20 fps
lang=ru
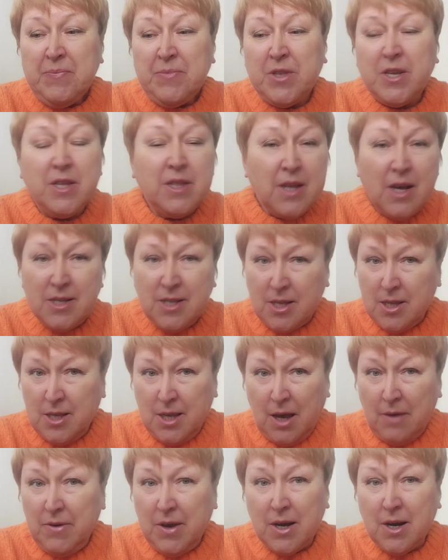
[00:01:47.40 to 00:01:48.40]
13
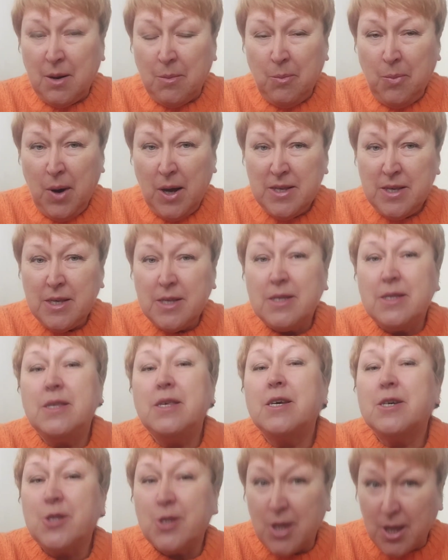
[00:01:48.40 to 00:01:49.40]
авиакомпаний, из
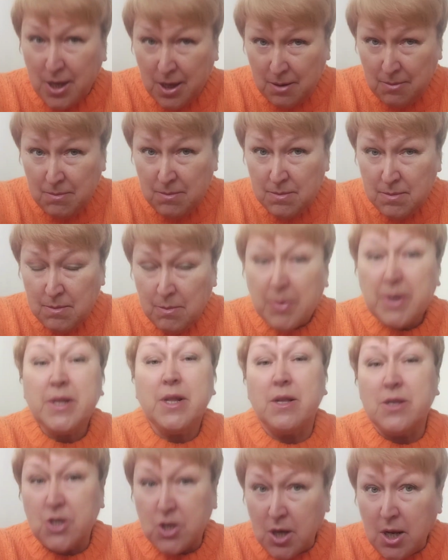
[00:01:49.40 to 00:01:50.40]
них 3
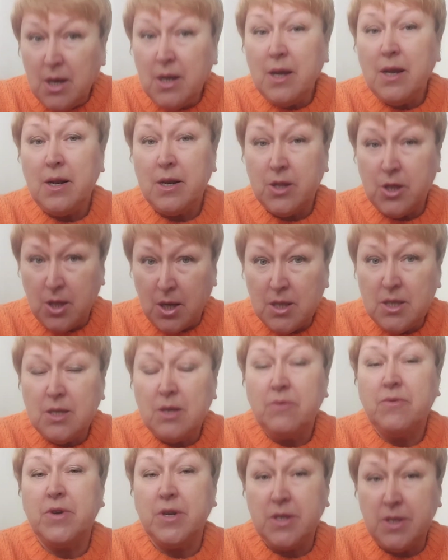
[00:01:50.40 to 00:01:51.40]
продолжали летать
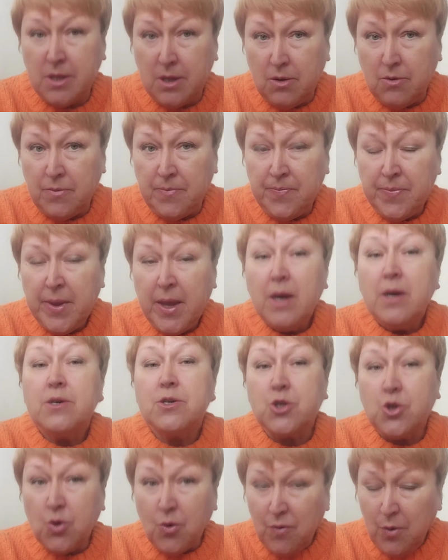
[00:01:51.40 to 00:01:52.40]
в Россию.
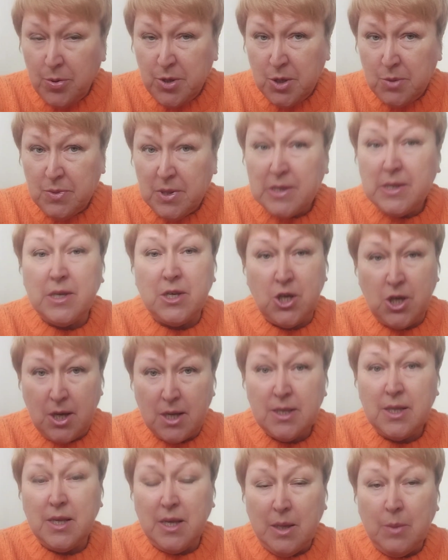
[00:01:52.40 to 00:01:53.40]
Что, в общем-то,
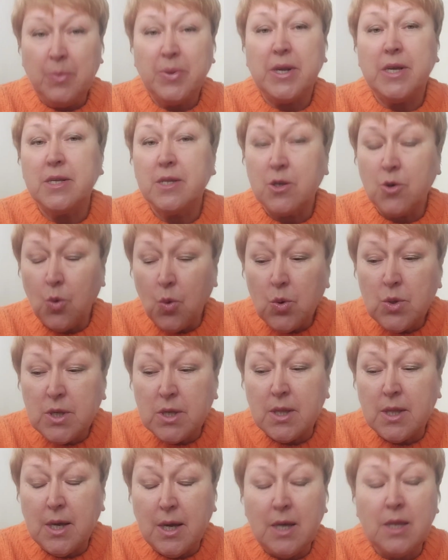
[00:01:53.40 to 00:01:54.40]
сейчас и
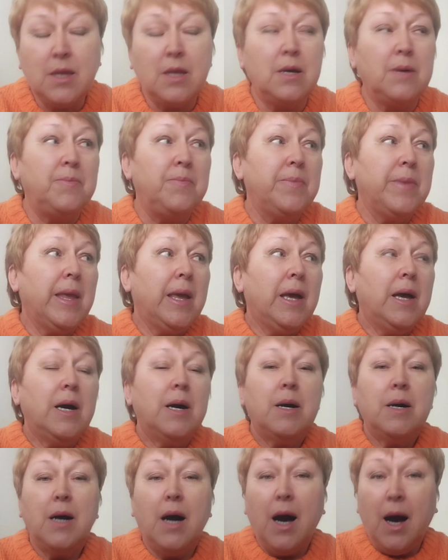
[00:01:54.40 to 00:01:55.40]
происходит. Это
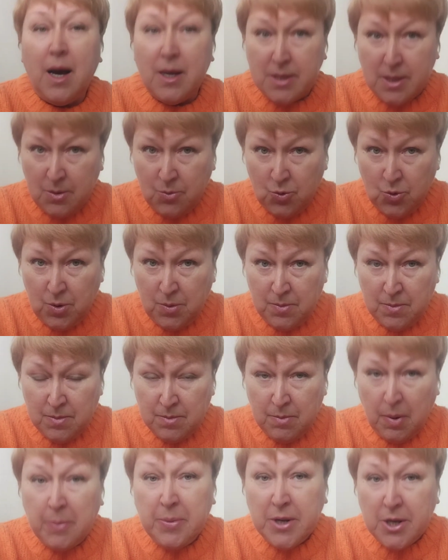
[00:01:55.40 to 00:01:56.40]
Азимут
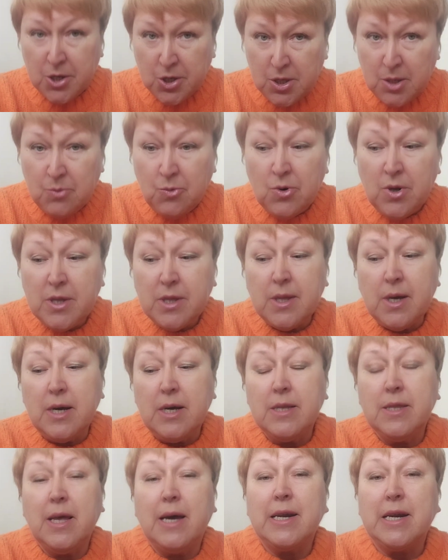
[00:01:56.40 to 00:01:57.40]
по-прежнему
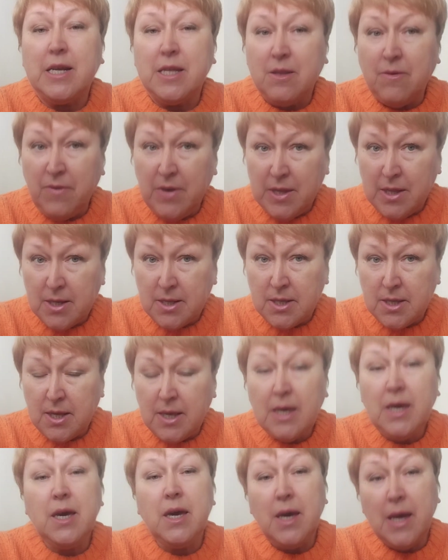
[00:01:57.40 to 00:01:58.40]
летает, Red Wings
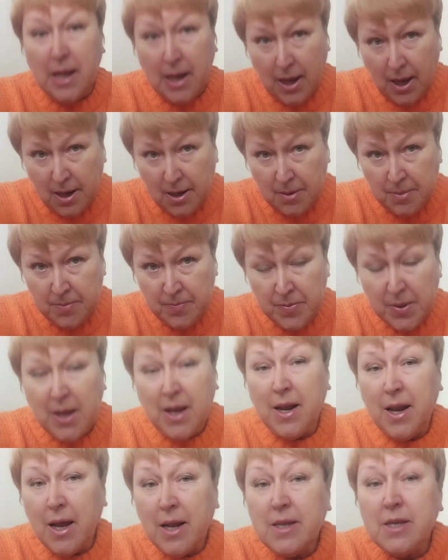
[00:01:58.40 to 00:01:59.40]
и Эляль.
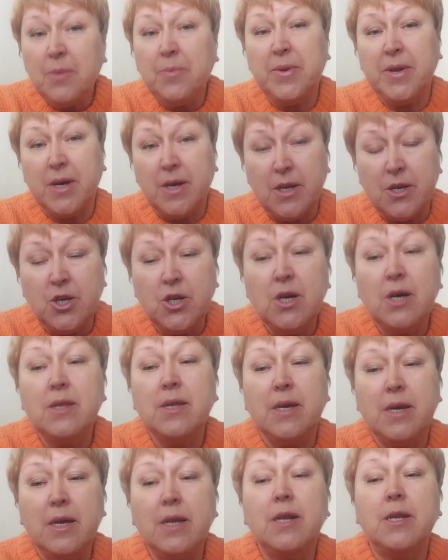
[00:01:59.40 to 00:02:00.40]
Эляль не прекращал
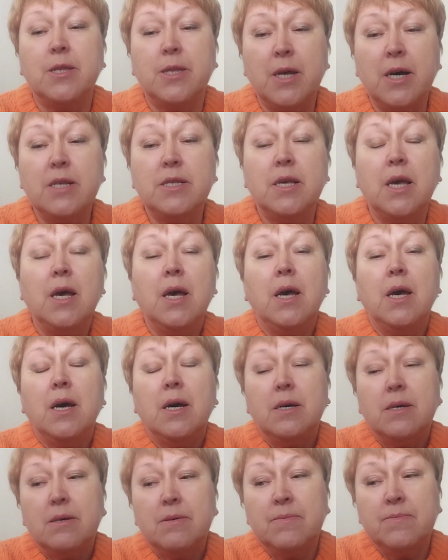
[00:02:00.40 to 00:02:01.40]
и летать
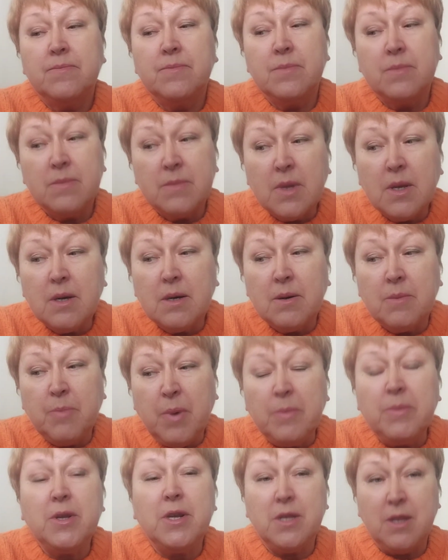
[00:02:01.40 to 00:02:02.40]
по
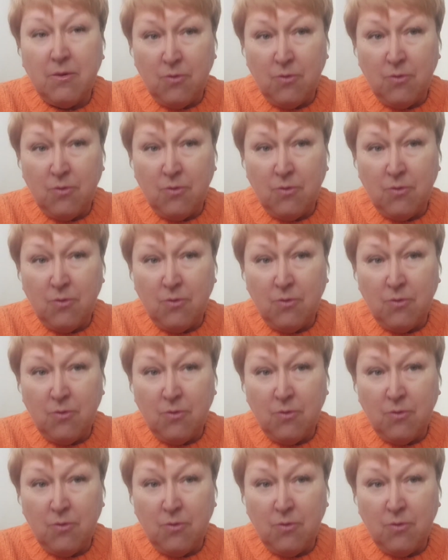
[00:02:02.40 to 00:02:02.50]
мере